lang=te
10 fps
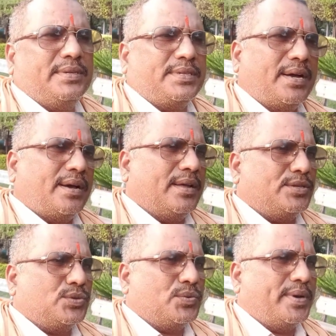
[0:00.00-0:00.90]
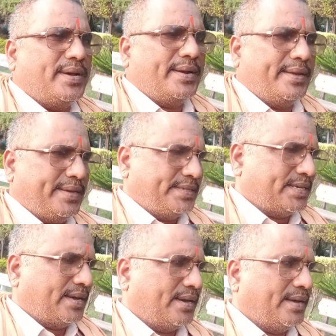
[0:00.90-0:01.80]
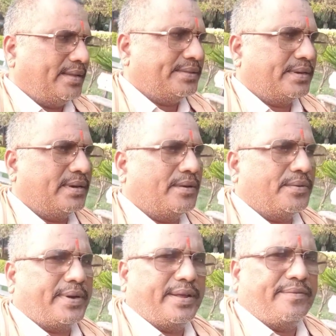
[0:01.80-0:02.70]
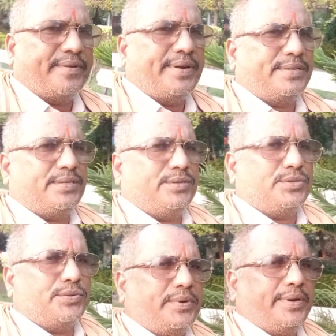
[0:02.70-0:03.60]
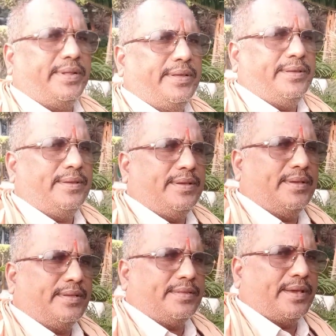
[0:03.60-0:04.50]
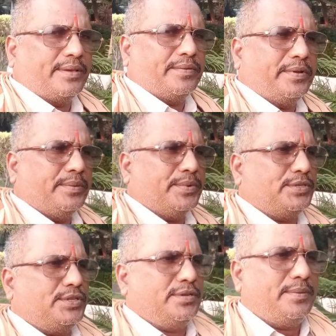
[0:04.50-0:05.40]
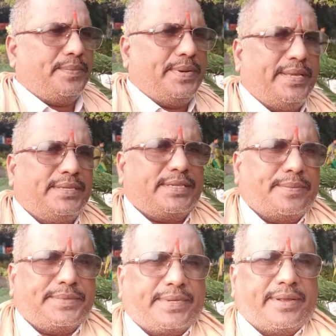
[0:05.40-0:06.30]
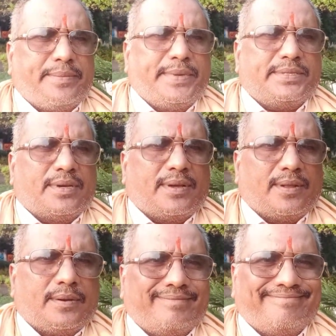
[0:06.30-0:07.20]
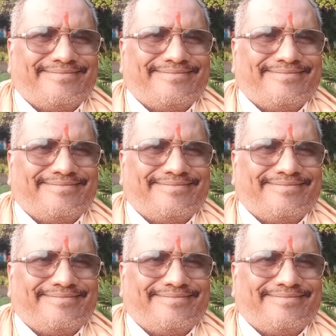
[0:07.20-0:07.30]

చాలా చూడడానికి చాలా అందంగా ఉంటాయి ఫ్రెండ్స్ చూడండి థ్యాంక్ యూ వెరీ మచ్ ప్లీజ్ సబ్స్క్రైబ్ మై ఛానల్